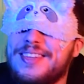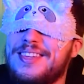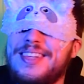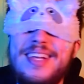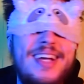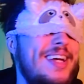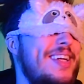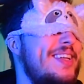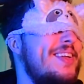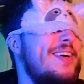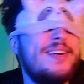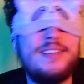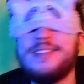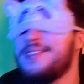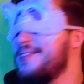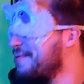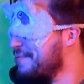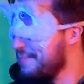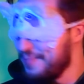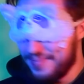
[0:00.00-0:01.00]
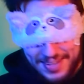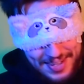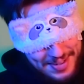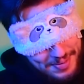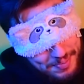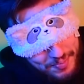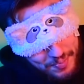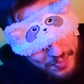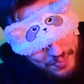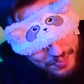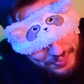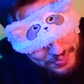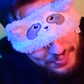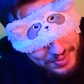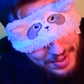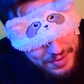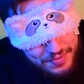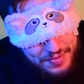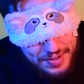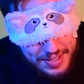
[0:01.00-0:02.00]
Ty, no...
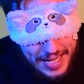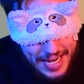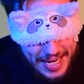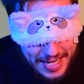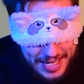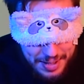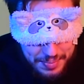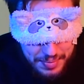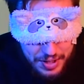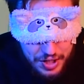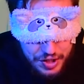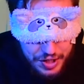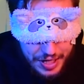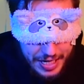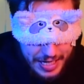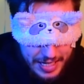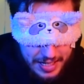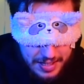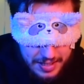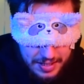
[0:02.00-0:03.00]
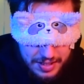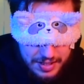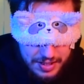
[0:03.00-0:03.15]
Wydaje mi się,